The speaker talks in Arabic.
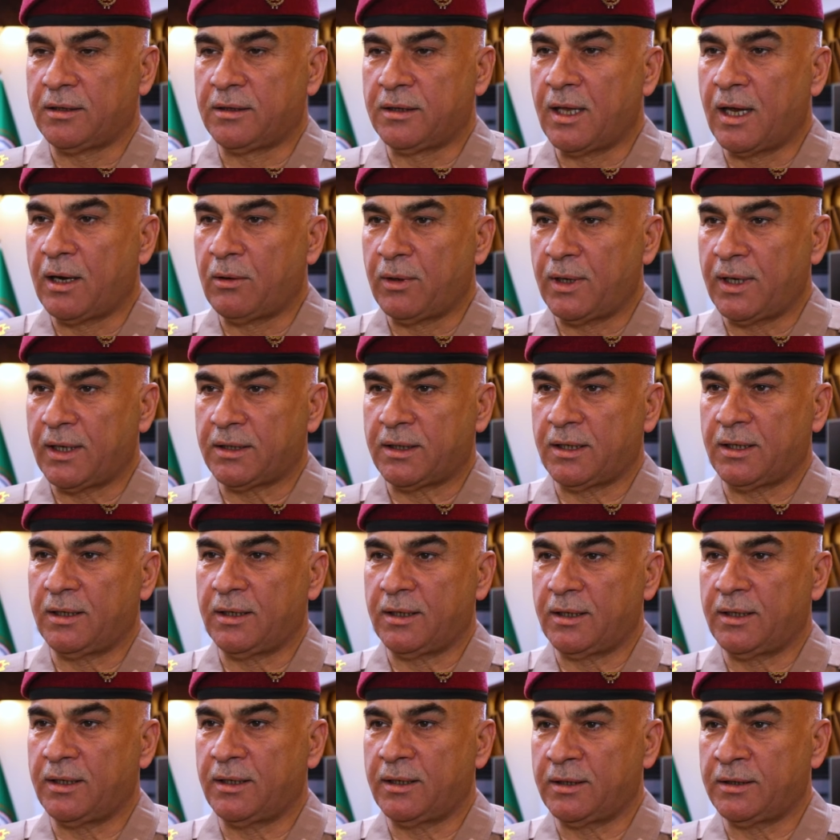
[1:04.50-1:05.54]
تناولت
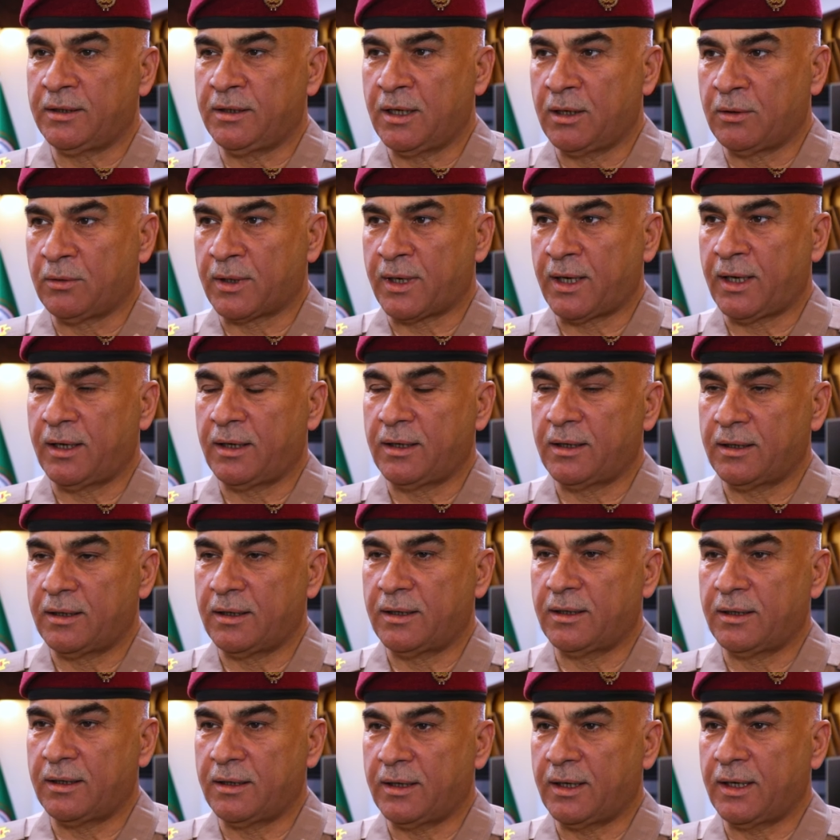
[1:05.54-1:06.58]
الدورة
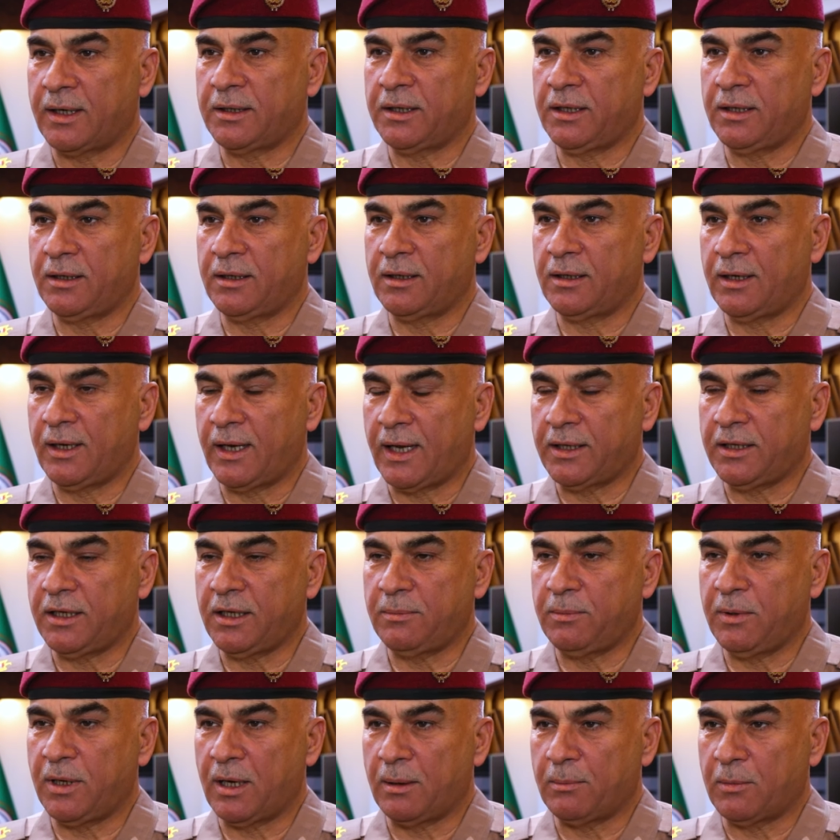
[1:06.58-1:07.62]
آه، عديد العديد
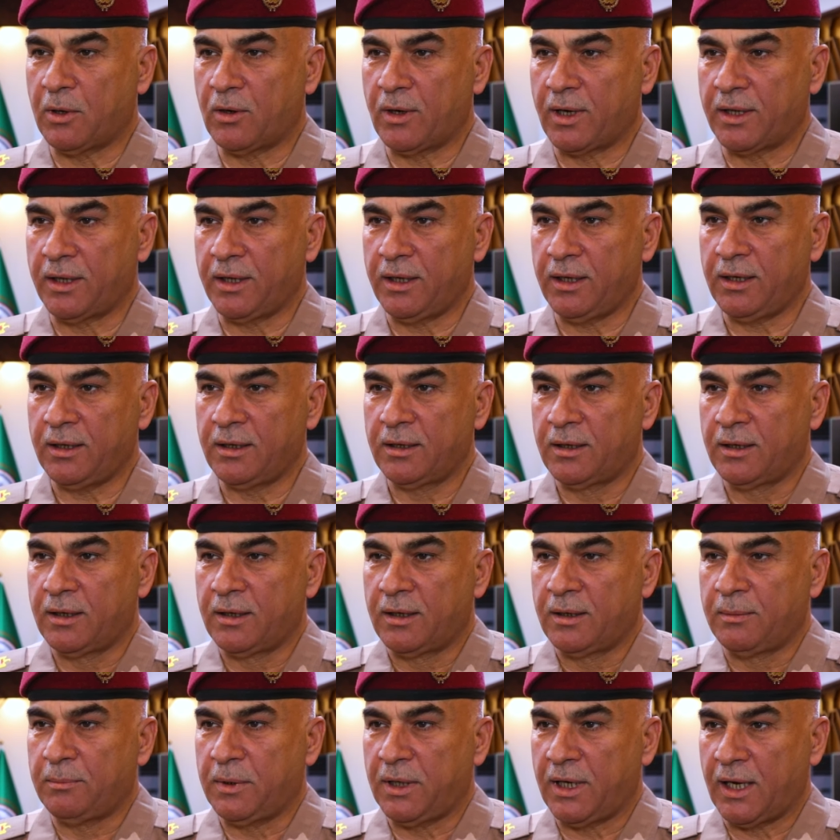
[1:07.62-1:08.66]
من المواضيع
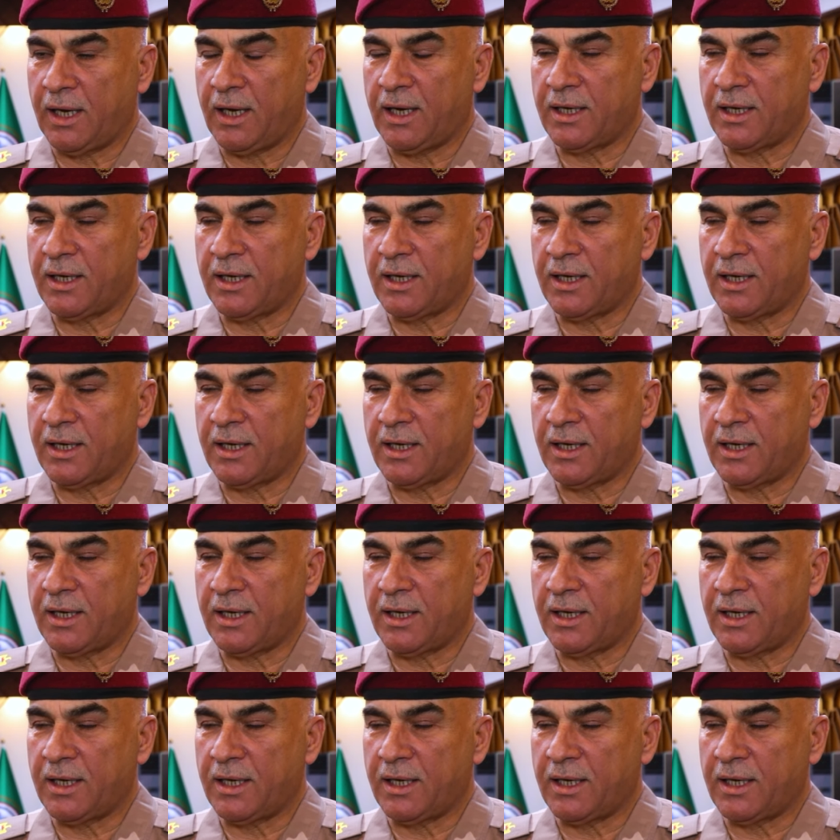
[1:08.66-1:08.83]
منها